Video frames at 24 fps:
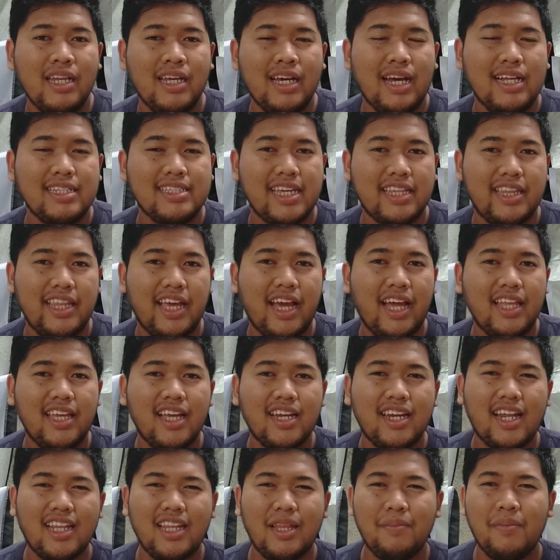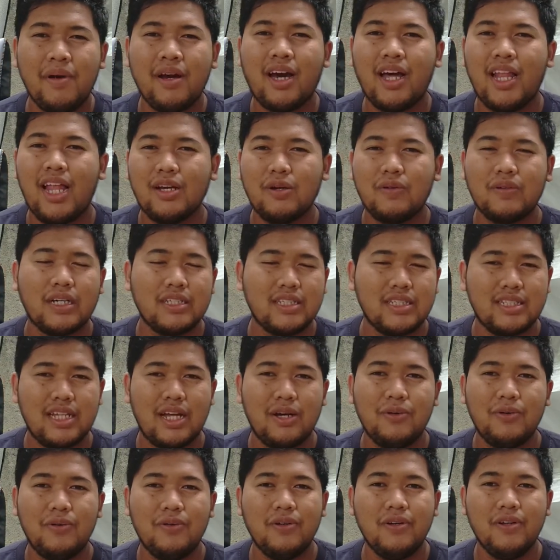dengan settingan yang nanti bakal aku kasih
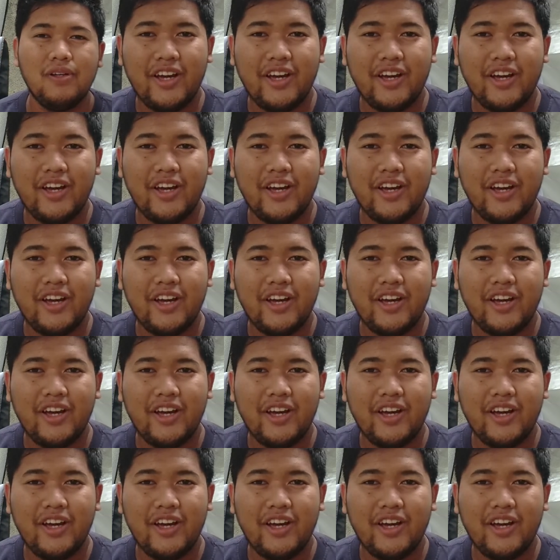tahu.